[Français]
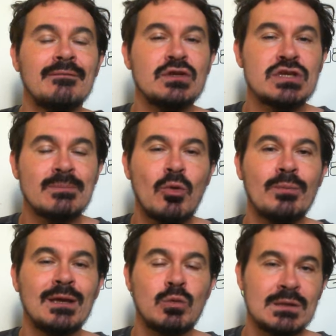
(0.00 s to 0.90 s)
affichés
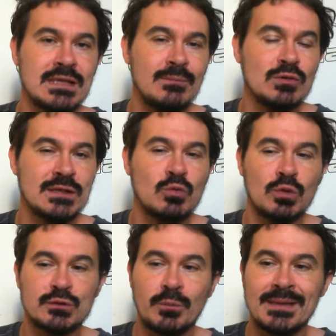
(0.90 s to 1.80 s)
premier et troisième de cette
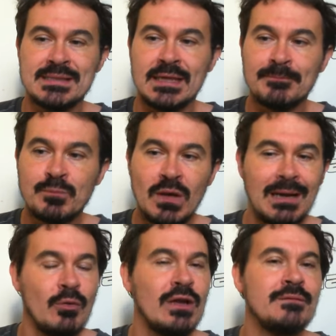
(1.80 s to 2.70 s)
course l'an passé.
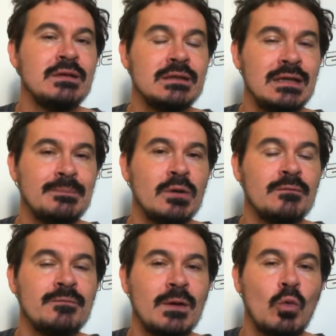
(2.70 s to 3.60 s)
À mon avis, ils
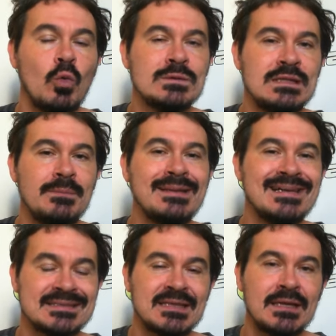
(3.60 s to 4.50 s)
peuvent faire aussi
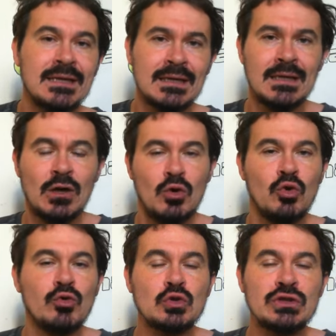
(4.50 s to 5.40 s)
bien cette année.
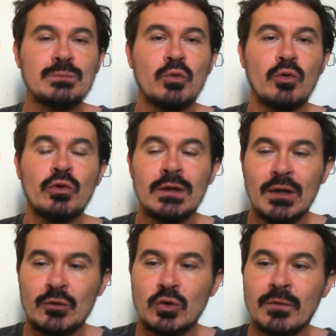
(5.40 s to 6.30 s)
Le danger pour eux
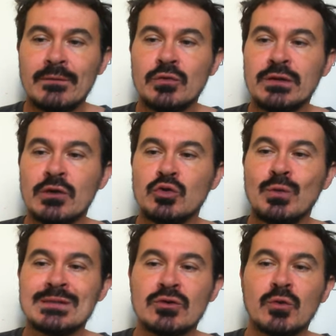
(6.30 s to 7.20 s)
devrait venir du
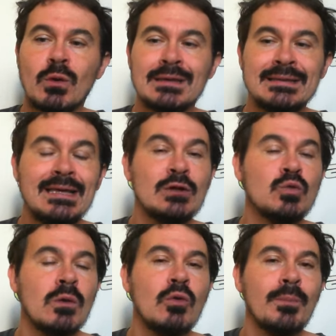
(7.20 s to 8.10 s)
803 Il
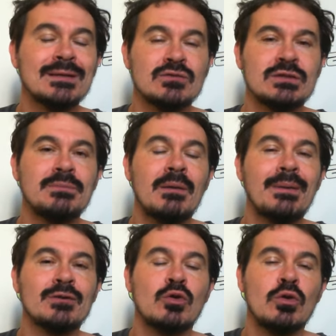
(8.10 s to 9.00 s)
Duomo présenté par
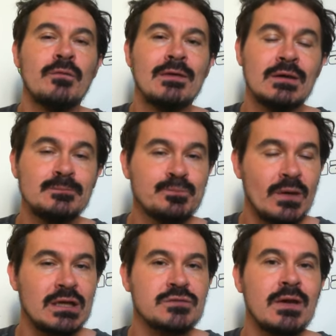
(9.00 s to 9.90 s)
Bertrand Lefebvre
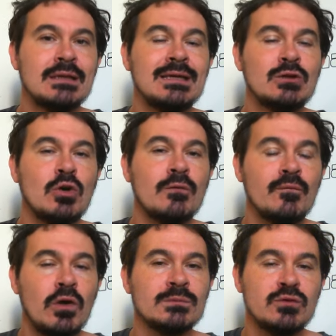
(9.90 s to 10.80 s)
un cheval qui est en
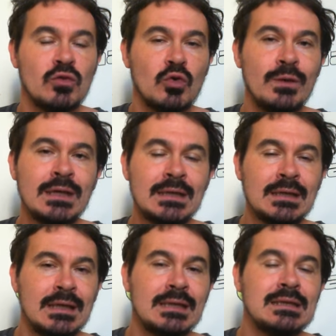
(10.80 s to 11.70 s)
forme selon lui
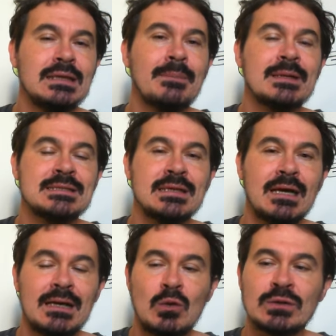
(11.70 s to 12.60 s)
et qui
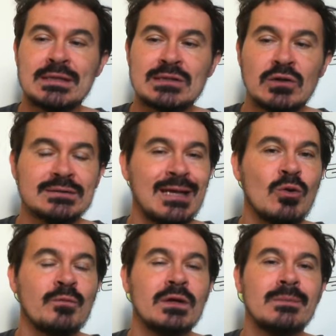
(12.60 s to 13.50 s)
appréciera la longue distance. Il est
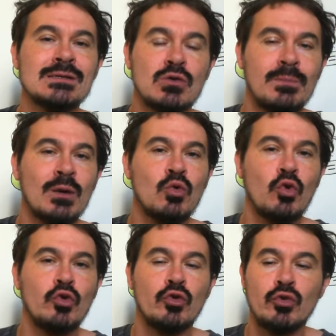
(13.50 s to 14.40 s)
confirmé sur les
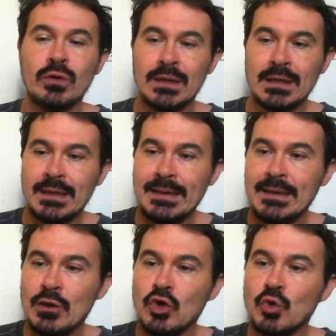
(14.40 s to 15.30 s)
parcours de tenue.
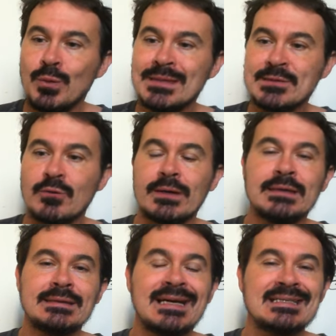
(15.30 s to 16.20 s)
Et le
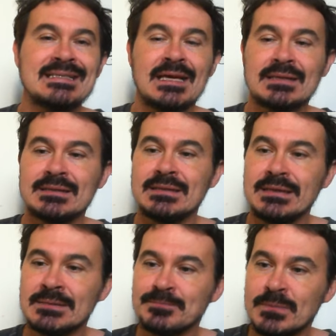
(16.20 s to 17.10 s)
801
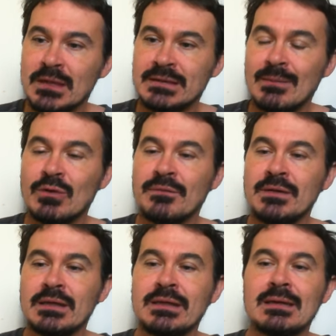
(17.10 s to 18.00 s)
Asterdini, qui à mon
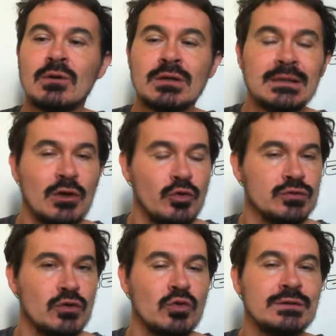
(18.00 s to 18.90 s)
avis également dans
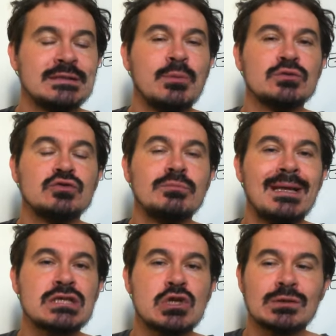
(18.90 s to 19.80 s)
ce lot dispose d'une
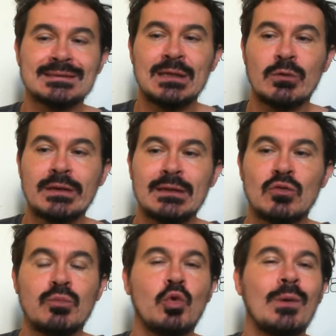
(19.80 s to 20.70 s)
belle chance théorique.
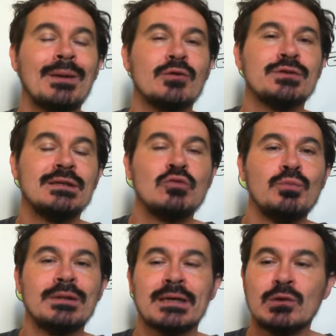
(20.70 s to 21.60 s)
Donc pourquoi pas tenter des
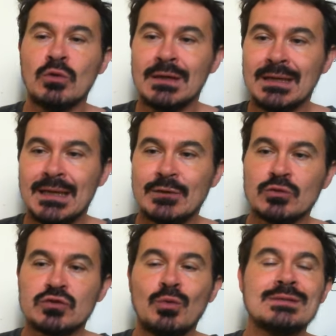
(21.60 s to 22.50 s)
couples et trios
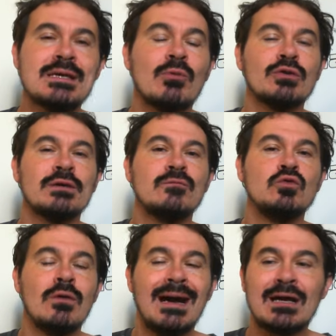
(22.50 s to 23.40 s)
dans ce huitième
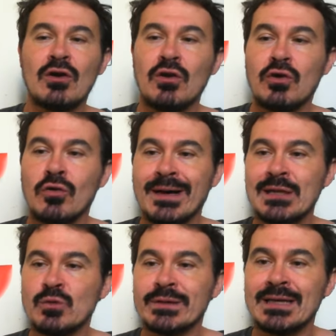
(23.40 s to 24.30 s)
rendez-vous à Cran,
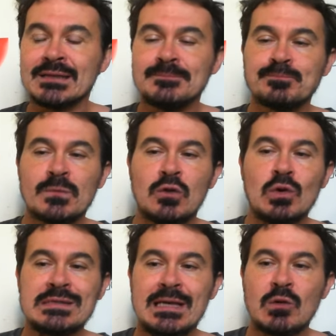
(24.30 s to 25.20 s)
Réunion 4,
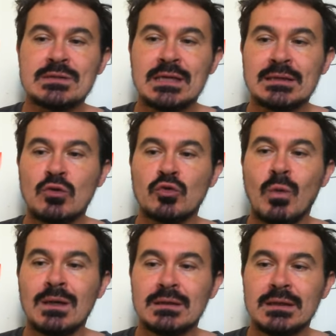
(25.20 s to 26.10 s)
le 7, le 5, le
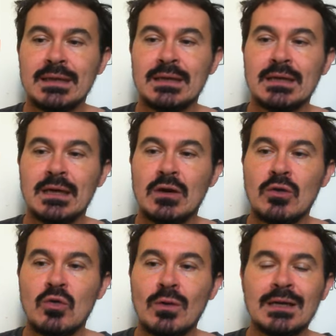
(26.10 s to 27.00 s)
3 et
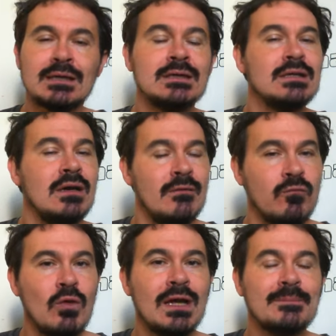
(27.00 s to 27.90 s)
le 1.
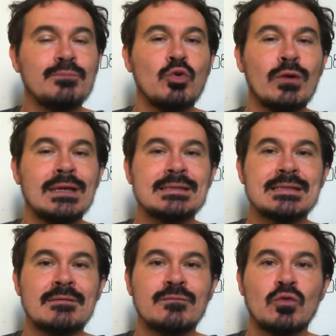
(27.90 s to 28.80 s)
Voilà pour
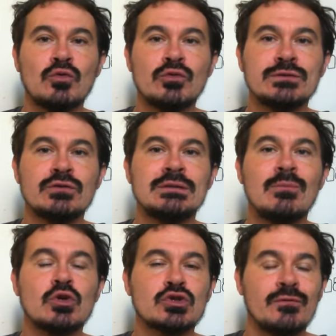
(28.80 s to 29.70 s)
les infos de ce
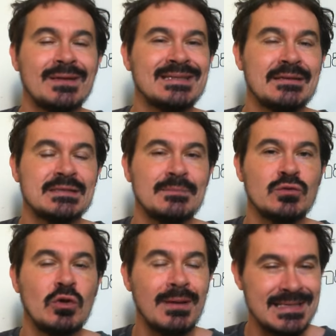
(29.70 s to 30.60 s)
dimanche 24
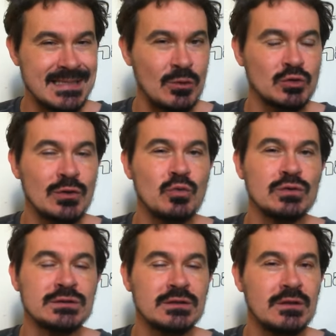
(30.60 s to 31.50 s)
septembre. Excellent jeu à
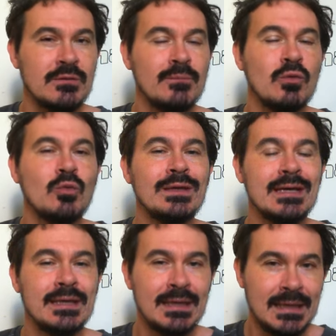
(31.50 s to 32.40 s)
tous, bon
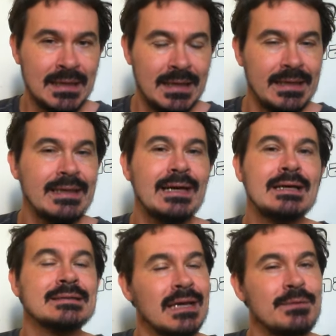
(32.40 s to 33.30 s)
week-end et
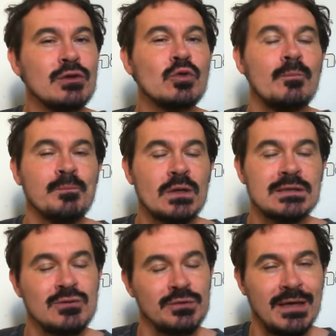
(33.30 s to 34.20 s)
à très bientôt
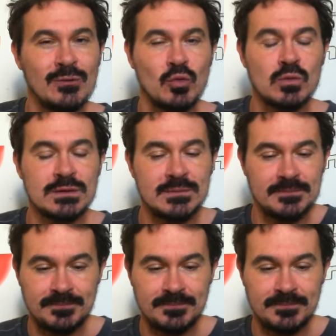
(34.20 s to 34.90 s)
sur Direct Course.